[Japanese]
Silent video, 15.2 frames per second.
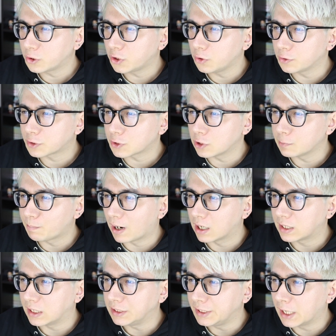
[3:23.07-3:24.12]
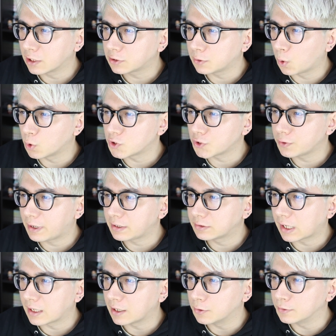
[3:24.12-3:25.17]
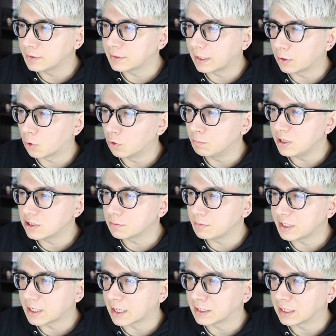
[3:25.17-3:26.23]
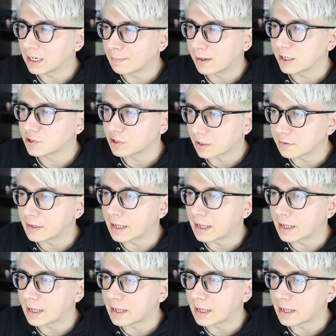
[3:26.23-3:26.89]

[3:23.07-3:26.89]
級スーパーで250円ぐらいで売ってるお水みたいな名前してる